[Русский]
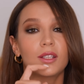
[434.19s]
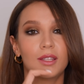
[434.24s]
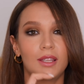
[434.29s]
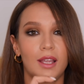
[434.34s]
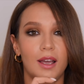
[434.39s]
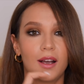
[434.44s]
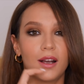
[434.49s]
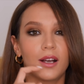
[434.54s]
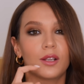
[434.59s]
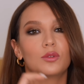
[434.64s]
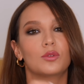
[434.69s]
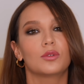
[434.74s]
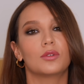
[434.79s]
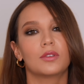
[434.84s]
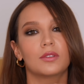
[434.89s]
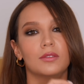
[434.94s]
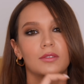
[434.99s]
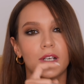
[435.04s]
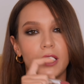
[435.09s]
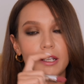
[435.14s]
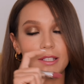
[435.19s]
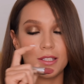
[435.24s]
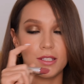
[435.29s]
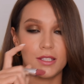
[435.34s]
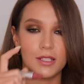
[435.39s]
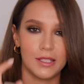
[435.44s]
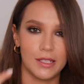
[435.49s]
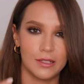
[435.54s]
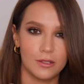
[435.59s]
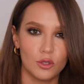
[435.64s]
та, которую вы хотите
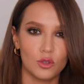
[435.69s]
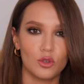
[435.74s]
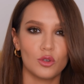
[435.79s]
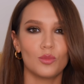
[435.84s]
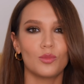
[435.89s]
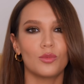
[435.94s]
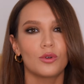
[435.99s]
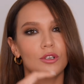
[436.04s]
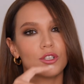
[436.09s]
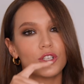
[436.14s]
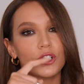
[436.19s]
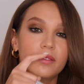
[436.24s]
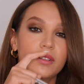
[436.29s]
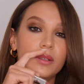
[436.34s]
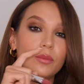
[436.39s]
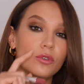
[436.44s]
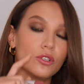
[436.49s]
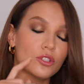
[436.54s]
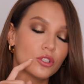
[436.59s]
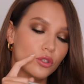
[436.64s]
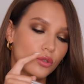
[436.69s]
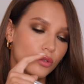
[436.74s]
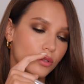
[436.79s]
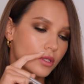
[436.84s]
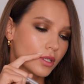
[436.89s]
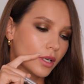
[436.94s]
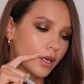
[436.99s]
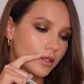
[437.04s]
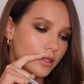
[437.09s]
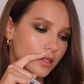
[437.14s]
сделать чуть больше, вы можете чуть
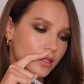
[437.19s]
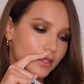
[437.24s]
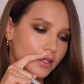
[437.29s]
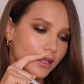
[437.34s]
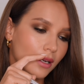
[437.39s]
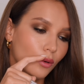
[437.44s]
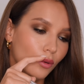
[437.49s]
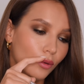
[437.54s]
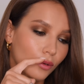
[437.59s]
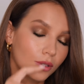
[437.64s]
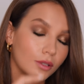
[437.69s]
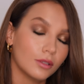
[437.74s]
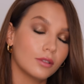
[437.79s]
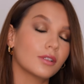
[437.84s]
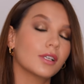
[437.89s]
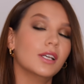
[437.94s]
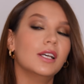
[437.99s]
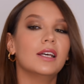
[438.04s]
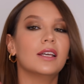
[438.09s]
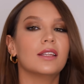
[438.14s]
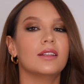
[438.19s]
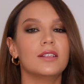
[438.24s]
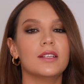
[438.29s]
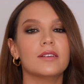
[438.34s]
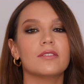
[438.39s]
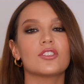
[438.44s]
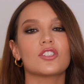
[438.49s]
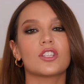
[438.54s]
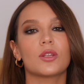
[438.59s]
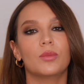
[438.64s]
заходить за контур для
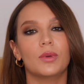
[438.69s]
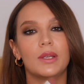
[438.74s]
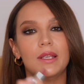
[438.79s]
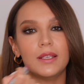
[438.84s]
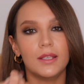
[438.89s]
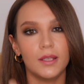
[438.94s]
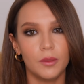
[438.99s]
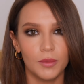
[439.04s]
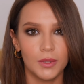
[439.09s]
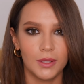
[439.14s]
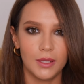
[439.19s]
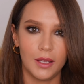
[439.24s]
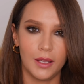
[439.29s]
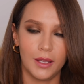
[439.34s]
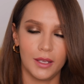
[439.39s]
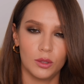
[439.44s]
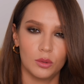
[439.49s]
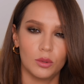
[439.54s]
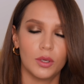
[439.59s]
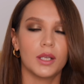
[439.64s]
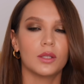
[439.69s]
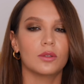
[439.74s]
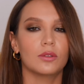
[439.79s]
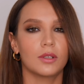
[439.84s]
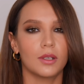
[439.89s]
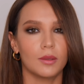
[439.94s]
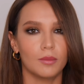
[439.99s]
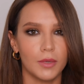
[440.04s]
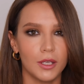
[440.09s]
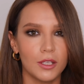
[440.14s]
того, чтобы именно эту,
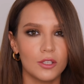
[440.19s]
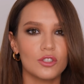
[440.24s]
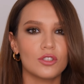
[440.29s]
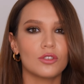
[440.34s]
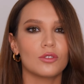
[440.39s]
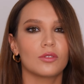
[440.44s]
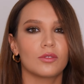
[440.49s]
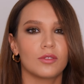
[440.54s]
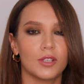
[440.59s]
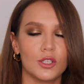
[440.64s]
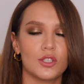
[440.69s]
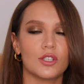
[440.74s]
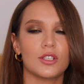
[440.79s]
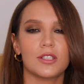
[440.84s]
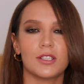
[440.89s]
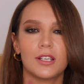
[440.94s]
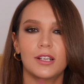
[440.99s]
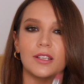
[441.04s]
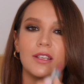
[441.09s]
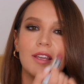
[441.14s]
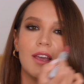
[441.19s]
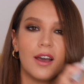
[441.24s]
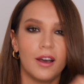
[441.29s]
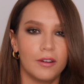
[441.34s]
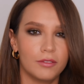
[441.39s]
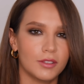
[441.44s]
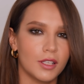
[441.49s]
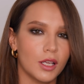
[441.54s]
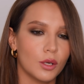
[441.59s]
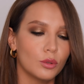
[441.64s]
которая меньше, увеличить сильнее, а
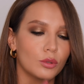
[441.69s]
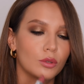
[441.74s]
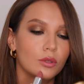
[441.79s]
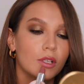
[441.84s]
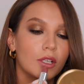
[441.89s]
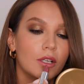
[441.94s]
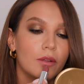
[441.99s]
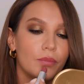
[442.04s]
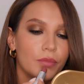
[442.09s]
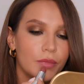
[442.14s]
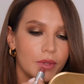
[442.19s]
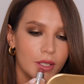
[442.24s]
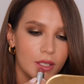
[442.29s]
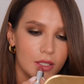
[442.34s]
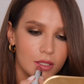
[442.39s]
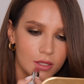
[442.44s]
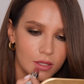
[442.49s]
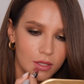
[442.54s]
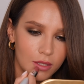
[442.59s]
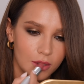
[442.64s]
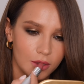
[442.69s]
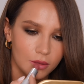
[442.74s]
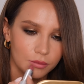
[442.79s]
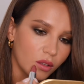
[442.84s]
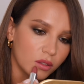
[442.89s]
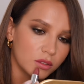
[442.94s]
вторую не сильно.